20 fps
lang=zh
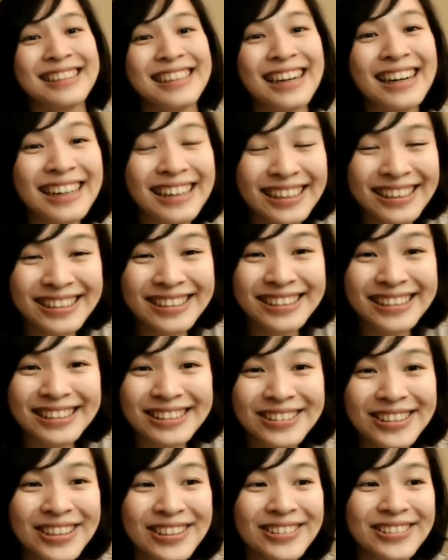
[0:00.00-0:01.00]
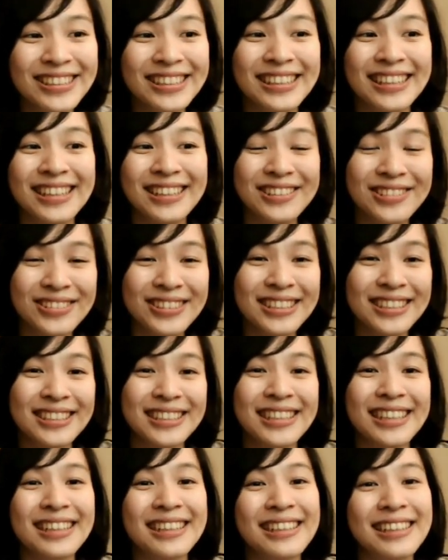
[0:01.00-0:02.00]
然后最后一点就
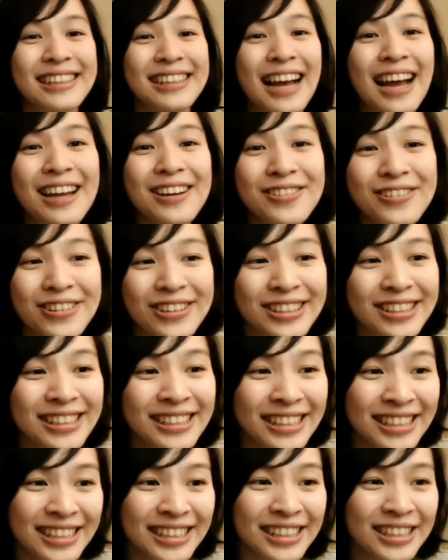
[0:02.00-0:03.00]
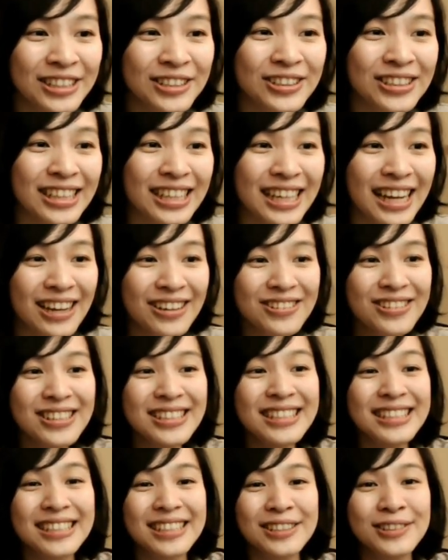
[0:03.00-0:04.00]
是开源，对开源
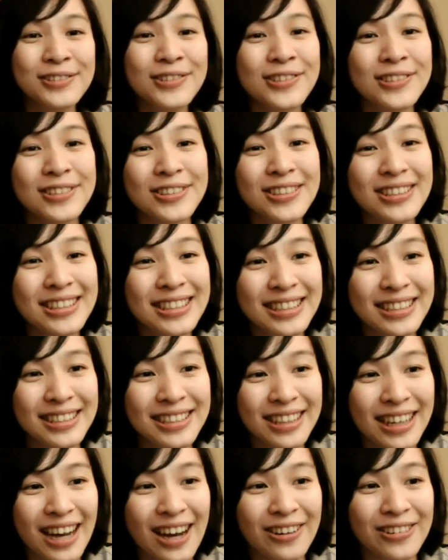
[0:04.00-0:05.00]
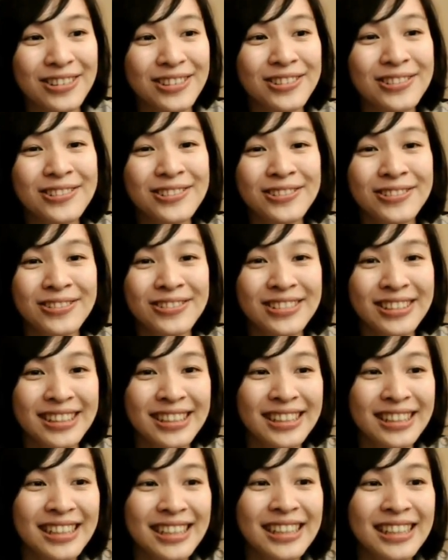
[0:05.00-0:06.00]
协作的好处
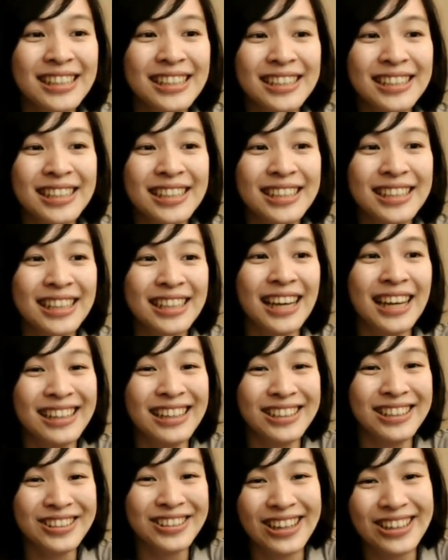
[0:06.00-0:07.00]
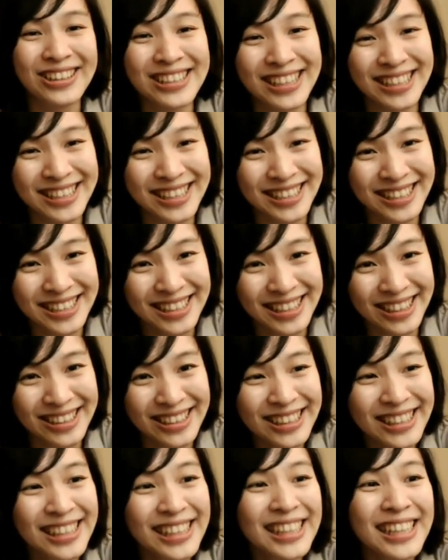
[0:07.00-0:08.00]
越来越像直销。
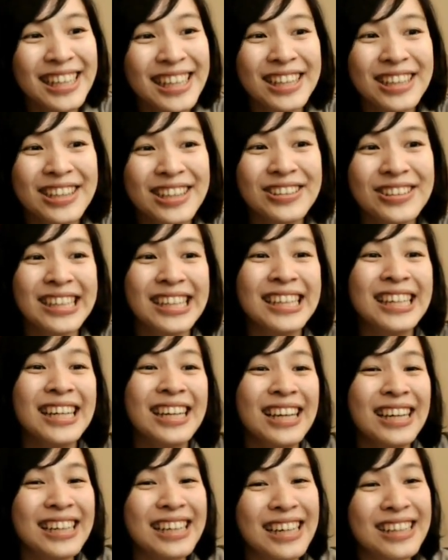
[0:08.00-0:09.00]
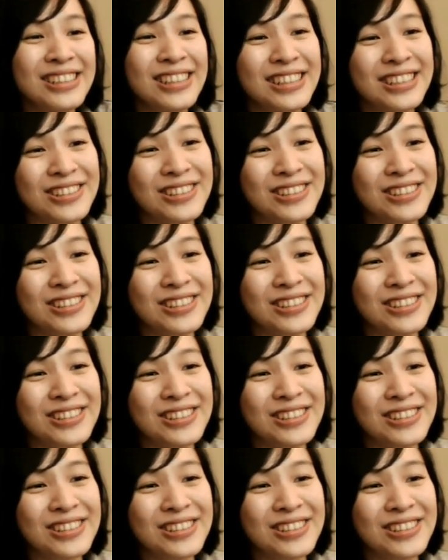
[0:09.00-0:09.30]
对开源协